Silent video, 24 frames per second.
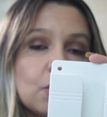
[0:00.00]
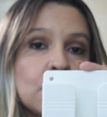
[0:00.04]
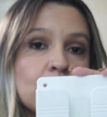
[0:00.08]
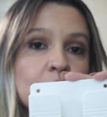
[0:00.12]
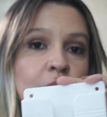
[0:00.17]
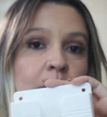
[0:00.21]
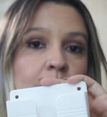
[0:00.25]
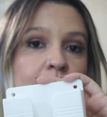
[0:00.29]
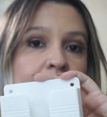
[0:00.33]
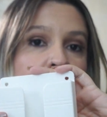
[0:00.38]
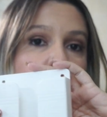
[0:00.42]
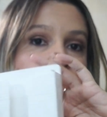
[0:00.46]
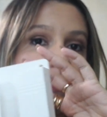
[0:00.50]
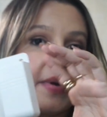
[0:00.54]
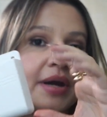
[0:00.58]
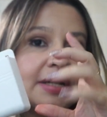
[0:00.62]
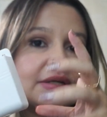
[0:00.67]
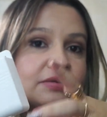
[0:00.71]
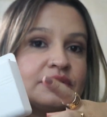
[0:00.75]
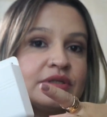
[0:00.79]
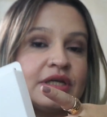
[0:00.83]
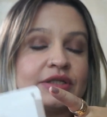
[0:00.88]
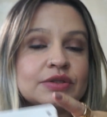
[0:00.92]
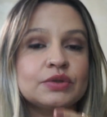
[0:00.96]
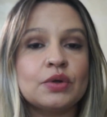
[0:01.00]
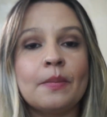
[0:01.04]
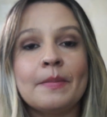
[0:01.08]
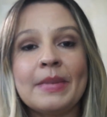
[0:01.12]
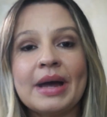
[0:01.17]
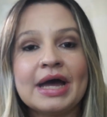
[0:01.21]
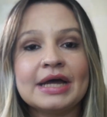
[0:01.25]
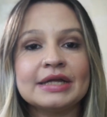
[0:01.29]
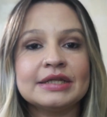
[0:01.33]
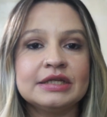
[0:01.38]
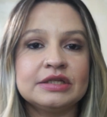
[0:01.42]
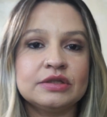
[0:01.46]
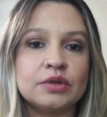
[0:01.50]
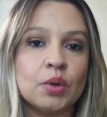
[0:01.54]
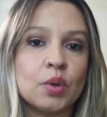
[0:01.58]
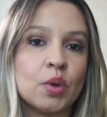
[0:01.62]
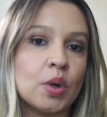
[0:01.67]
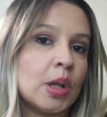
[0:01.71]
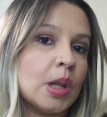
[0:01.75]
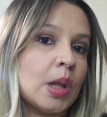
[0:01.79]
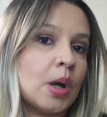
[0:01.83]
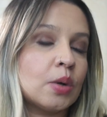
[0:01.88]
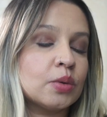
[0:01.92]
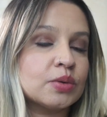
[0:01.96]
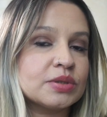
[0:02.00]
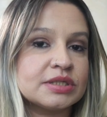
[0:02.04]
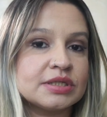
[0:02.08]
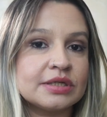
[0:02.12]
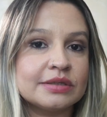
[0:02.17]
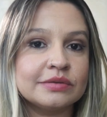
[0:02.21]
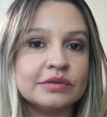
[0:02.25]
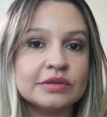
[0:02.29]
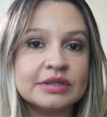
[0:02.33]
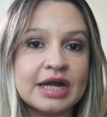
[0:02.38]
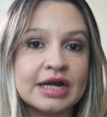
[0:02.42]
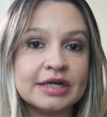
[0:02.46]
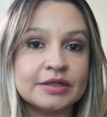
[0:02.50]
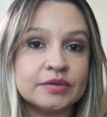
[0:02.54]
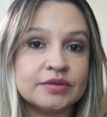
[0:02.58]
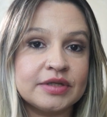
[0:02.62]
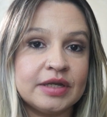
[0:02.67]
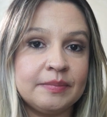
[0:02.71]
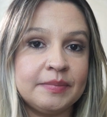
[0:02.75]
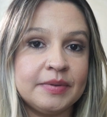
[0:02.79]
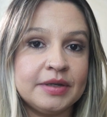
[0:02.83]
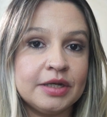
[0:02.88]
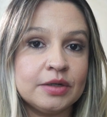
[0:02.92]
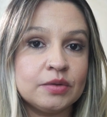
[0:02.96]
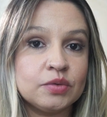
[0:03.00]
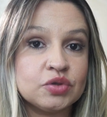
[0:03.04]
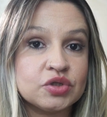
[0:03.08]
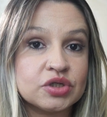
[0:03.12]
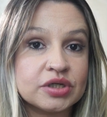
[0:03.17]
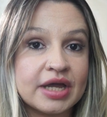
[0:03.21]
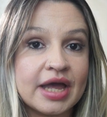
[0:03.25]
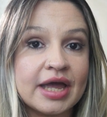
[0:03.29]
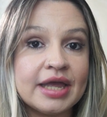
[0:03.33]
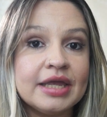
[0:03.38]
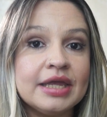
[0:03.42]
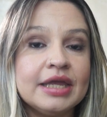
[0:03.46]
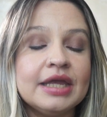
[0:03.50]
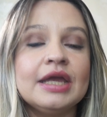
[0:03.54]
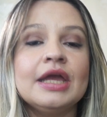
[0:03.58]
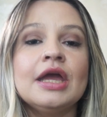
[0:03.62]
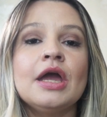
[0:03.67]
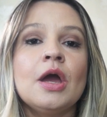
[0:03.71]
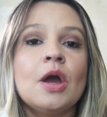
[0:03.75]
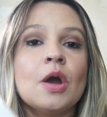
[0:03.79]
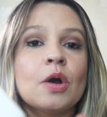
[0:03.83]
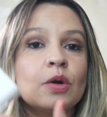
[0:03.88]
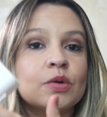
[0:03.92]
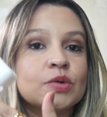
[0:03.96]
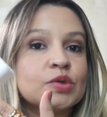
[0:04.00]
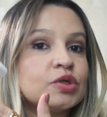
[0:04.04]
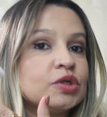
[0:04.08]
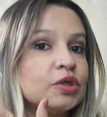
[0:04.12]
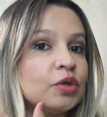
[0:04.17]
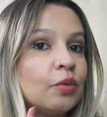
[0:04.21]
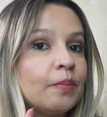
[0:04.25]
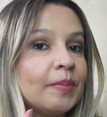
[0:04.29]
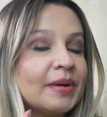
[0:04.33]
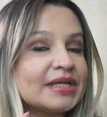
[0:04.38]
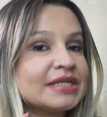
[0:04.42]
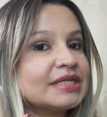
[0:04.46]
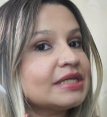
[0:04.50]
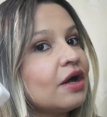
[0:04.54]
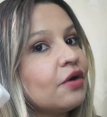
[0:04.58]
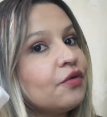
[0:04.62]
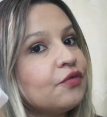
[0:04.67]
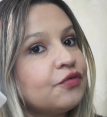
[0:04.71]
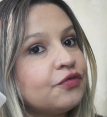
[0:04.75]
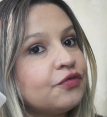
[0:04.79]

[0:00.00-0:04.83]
eu coloquei um perto da tomada, então eu coloco o celular, não tem perigo de cair, consigo passar o